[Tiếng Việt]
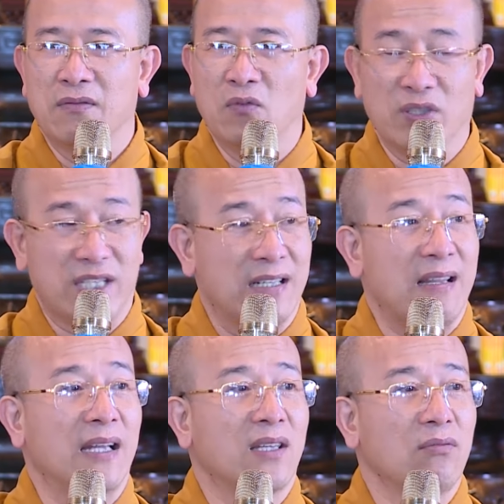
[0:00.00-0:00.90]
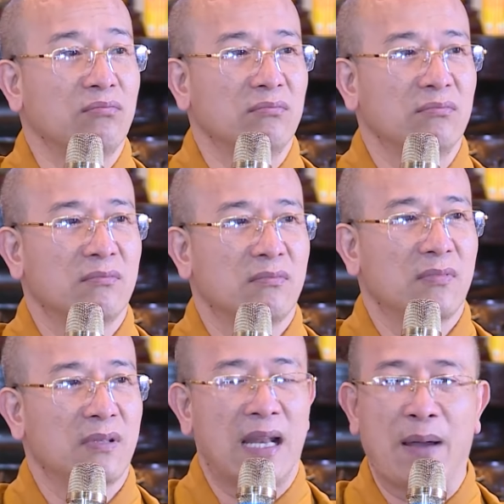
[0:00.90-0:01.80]
vua Trần Thái Tông
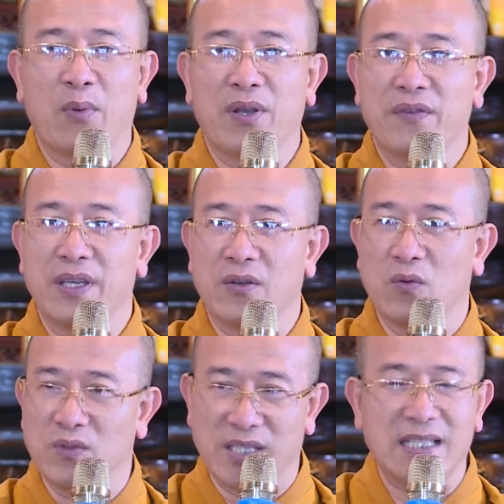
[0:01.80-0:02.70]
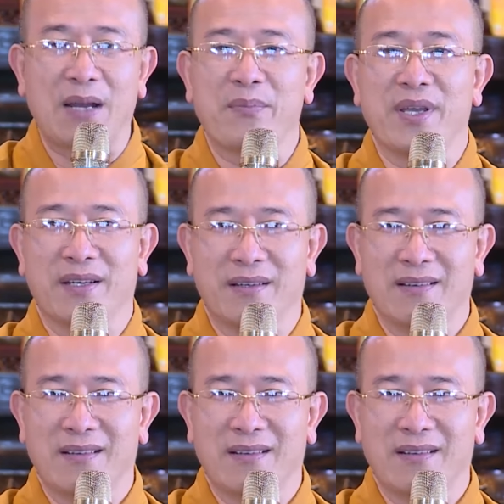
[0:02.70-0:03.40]
là một cái vị cũng rất đặc biệt.